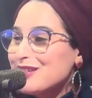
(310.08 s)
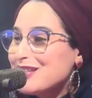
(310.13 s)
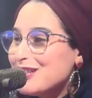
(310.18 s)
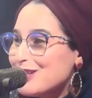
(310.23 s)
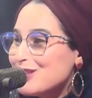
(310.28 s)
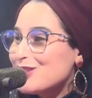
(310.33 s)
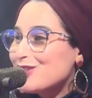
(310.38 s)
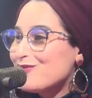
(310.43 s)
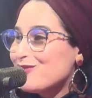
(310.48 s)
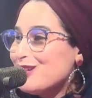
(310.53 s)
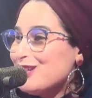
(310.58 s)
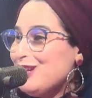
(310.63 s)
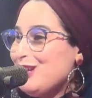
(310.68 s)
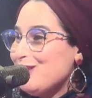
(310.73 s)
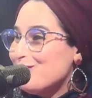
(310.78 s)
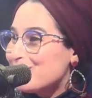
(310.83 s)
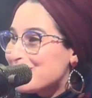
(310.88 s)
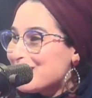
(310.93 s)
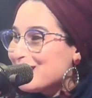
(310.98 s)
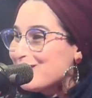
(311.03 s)
ما كاينش في
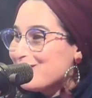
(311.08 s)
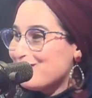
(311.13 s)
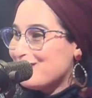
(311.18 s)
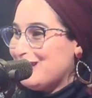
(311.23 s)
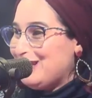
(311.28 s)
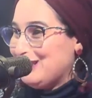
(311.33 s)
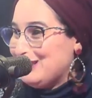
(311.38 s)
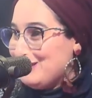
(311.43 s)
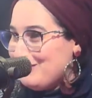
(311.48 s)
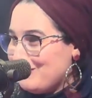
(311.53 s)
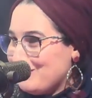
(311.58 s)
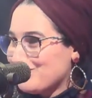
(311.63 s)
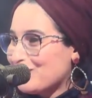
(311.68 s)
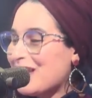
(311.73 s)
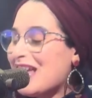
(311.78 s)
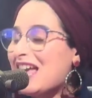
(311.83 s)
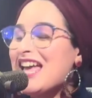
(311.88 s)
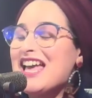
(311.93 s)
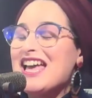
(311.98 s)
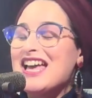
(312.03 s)
اللحم كاين في العظم
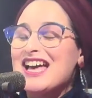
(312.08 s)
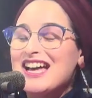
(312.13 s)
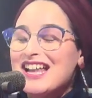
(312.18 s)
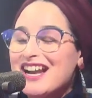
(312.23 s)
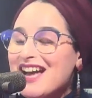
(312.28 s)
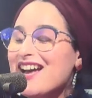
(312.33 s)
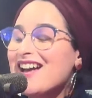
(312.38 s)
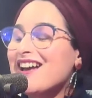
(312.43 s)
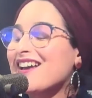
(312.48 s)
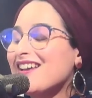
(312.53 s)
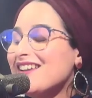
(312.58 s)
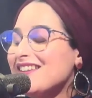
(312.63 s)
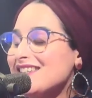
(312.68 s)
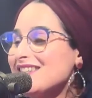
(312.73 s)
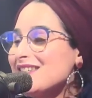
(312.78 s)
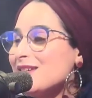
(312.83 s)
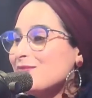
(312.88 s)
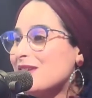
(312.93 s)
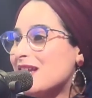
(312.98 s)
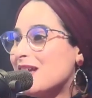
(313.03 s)
راها
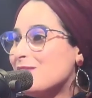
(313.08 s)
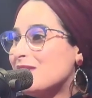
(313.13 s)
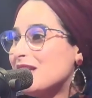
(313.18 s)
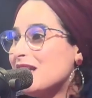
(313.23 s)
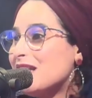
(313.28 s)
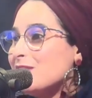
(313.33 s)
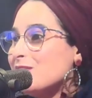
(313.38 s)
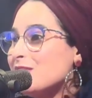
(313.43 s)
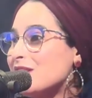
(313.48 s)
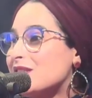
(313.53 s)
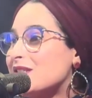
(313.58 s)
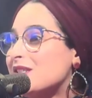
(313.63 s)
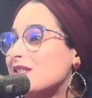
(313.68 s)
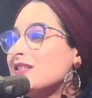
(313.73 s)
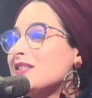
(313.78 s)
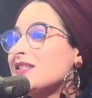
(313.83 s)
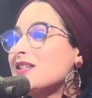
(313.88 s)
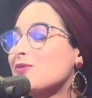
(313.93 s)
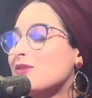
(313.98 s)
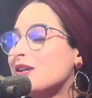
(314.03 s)
غنيه بالاملاح
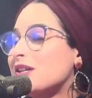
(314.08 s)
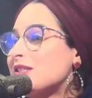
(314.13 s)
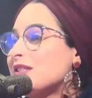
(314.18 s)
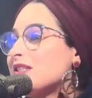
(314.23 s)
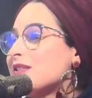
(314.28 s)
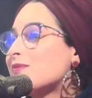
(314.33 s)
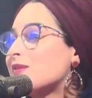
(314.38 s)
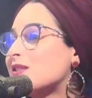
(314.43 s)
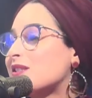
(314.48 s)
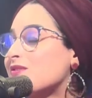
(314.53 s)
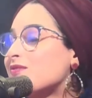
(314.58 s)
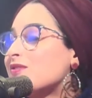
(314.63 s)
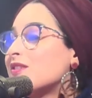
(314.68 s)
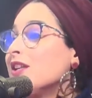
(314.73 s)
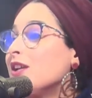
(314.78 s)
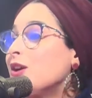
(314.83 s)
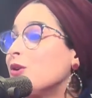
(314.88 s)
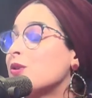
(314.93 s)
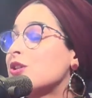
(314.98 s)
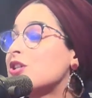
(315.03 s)
المعدنيه وغنيه بزاف
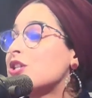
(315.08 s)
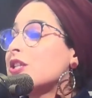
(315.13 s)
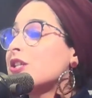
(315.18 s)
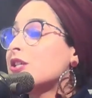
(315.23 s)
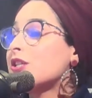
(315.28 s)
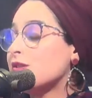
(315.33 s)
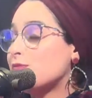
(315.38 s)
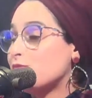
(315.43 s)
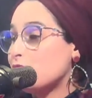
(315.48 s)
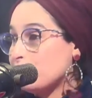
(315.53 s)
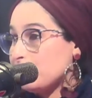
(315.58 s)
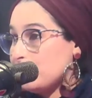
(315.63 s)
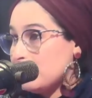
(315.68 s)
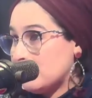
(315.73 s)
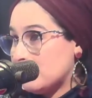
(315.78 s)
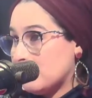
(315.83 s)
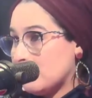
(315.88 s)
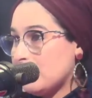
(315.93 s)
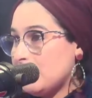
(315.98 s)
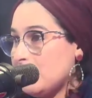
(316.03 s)
ديال الحوايج اللي هي
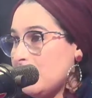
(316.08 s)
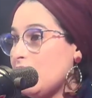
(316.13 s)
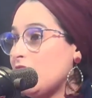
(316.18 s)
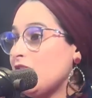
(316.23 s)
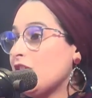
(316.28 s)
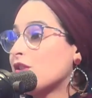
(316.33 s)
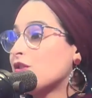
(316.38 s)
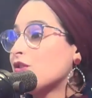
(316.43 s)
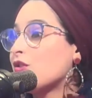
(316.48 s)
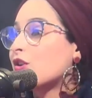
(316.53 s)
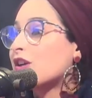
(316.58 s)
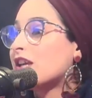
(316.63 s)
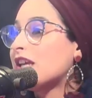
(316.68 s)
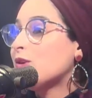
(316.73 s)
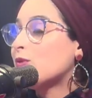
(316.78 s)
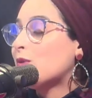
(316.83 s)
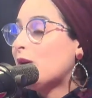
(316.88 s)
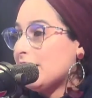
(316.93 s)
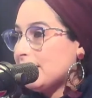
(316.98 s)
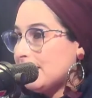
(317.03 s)
مفيده دونك
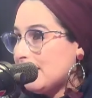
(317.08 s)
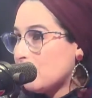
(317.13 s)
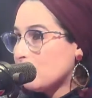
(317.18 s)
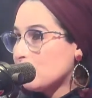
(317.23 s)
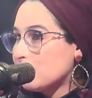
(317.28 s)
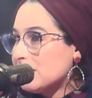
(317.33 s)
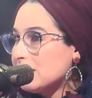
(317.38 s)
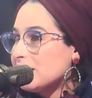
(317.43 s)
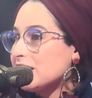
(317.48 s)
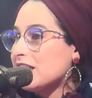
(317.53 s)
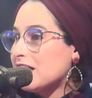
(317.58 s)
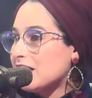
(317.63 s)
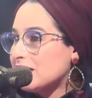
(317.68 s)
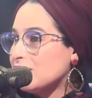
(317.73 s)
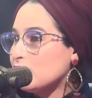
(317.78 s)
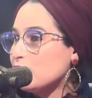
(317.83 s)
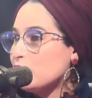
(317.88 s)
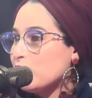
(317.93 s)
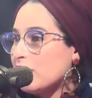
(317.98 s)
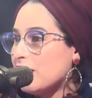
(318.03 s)
كاين واحد لا روسيت اللي
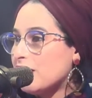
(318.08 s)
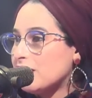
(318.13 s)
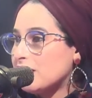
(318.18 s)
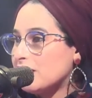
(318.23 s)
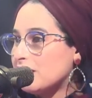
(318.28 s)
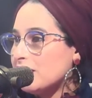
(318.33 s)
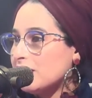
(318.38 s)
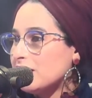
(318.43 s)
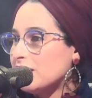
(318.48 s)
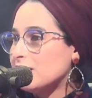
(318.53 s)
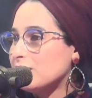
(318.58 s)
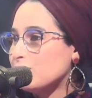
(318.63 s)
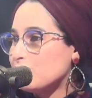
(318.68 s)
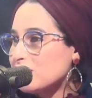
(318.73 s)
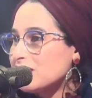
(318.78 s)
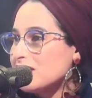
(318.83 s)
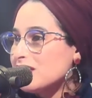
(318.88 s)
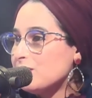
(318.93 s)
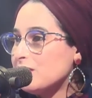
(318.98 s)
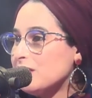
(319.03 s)
غادي نقولها
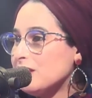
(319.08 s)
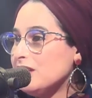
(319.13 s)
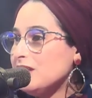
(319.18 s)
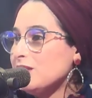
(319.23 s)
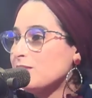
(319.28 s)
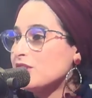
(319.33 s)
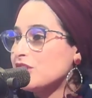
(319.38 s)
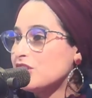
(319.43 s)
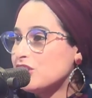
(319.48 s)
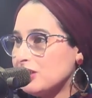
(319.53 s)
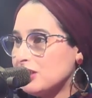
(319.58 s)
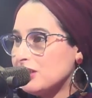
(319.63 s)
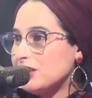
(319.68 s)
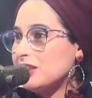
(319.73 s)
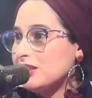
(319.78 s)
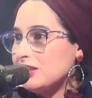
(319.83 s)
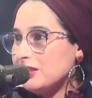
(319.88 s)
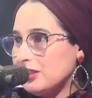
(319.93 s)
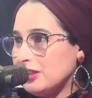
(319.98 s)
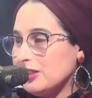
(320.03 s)
للمستمعين باش
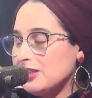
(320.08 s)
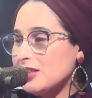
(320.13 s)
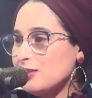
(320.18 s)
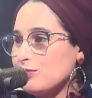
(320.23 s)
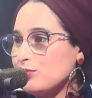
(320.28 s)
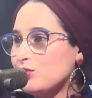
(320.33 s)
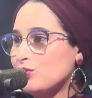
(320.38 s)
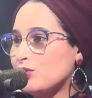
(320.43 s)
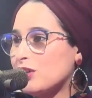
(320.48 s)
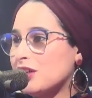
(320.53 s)
يعتمدوا